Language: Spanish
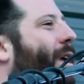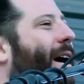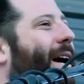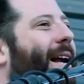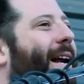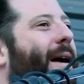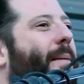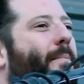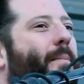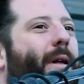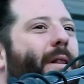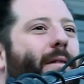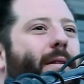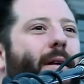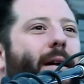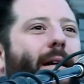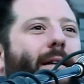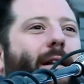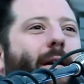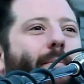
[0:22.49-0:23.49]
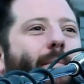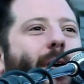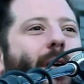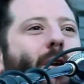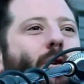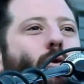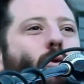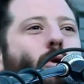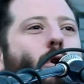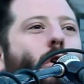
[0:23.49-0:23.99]
una gran mentira
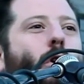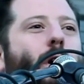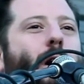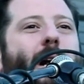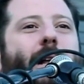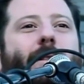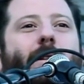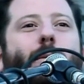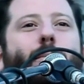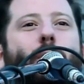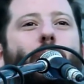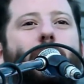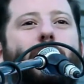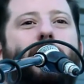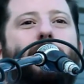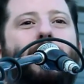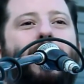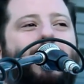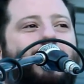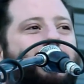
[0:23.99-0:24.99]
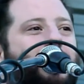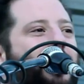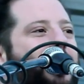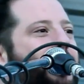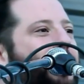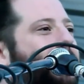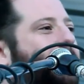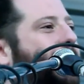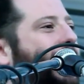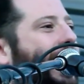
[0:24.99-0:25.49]
también, es uno de los grandes problemas
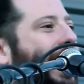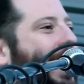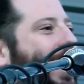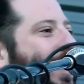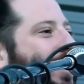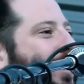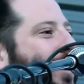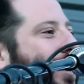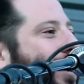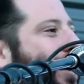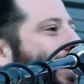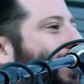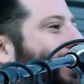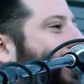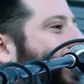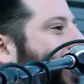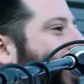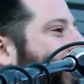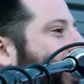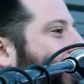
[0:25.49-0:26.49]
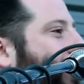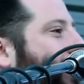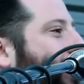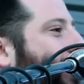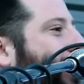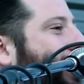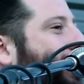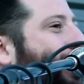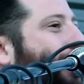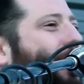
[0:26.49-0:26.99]
de la clase dirigente de la
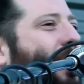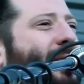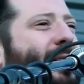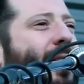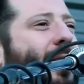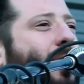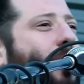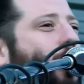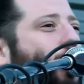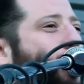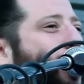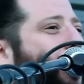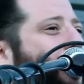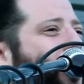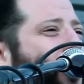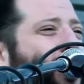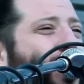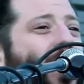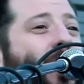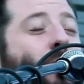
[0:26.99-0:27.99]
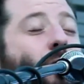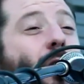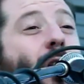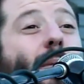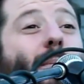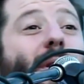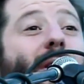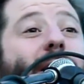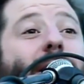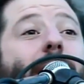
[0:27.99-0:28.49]
Argentina. Se piensan que los profesionales
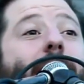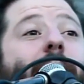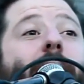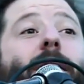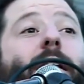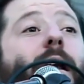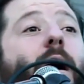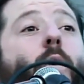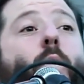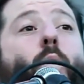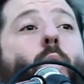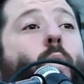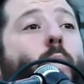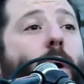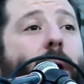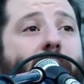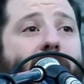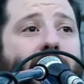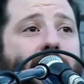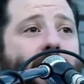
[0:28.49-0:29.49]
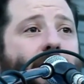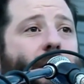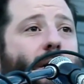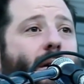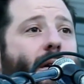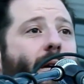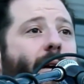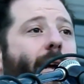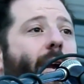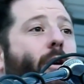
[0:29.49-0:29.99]
solamente salen de la uva,
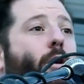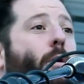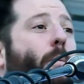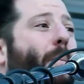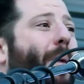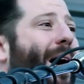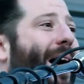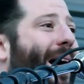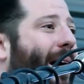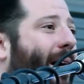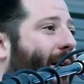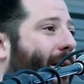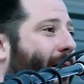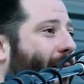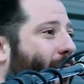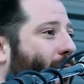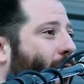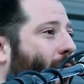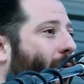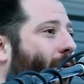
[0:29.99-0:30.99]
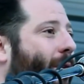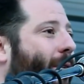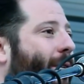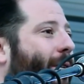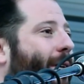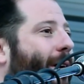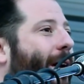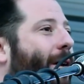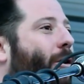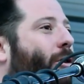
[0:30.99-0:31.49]
que es lo mágico,
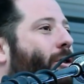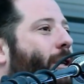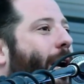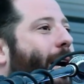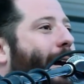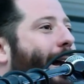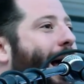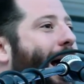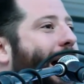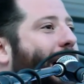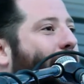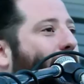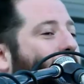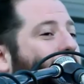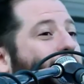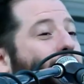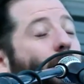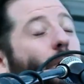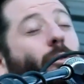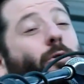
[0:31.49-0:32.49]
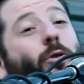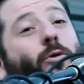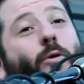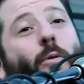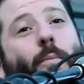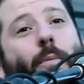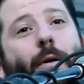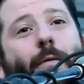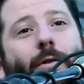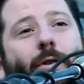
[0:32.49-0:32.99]
que es lo sagrado. Y vos sos
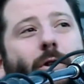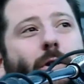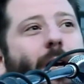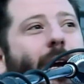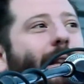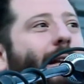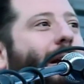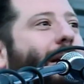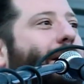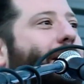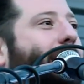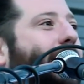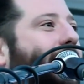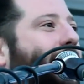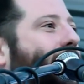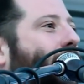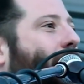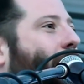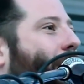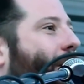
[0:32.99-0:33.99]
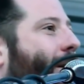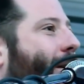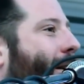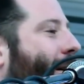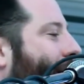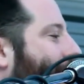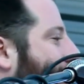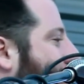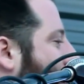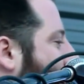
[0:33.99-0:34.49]
un profesional del interior
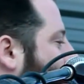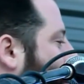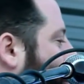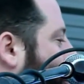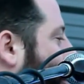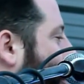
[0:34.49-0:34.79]
y sos